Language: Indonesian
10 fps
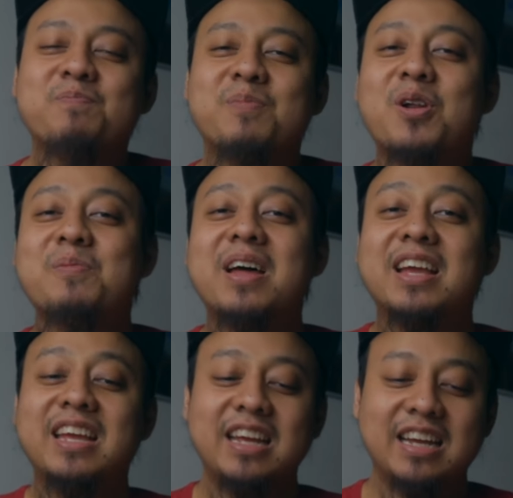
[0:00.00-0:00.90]
Belum
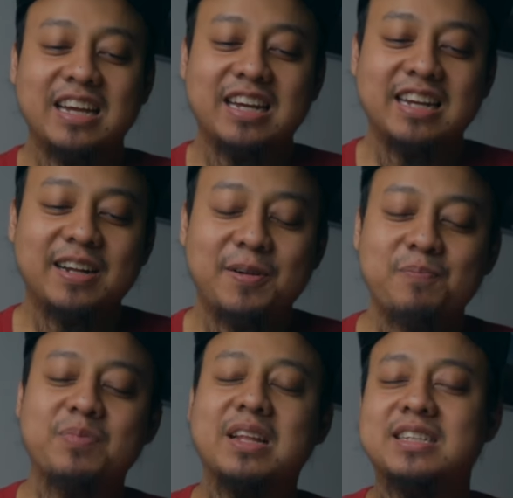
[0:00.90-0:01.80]
lagi
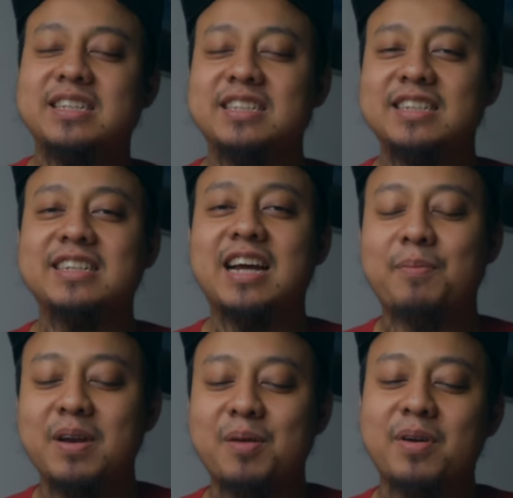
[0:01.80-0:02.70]
um, si, si
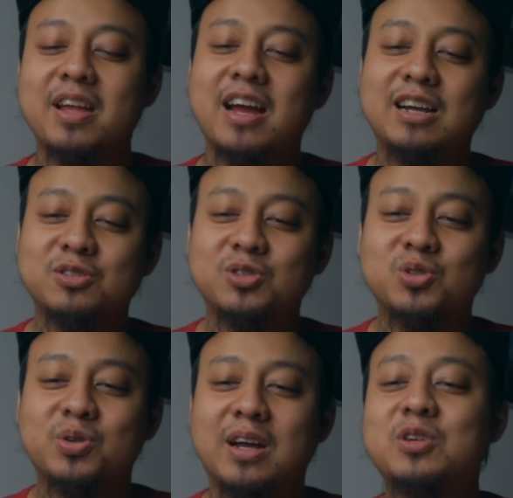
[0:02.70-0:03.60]
apa namanya Asus
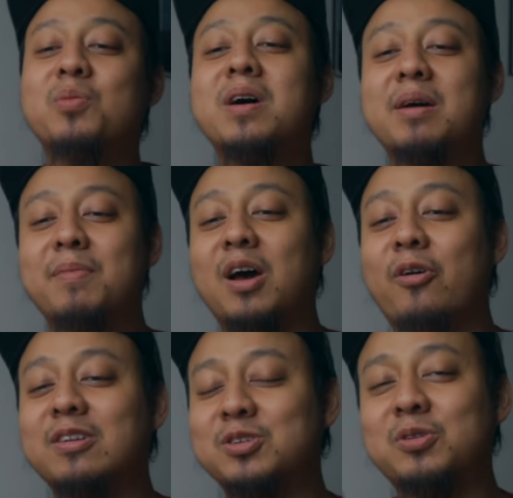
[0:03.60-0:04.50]
juga nyoba
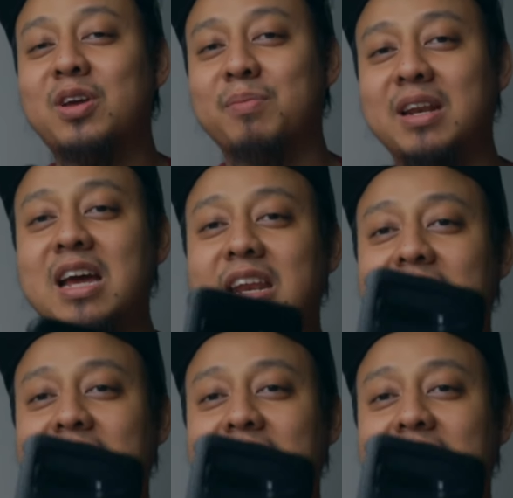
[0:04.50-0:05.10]
melakukan sesuatu yang beda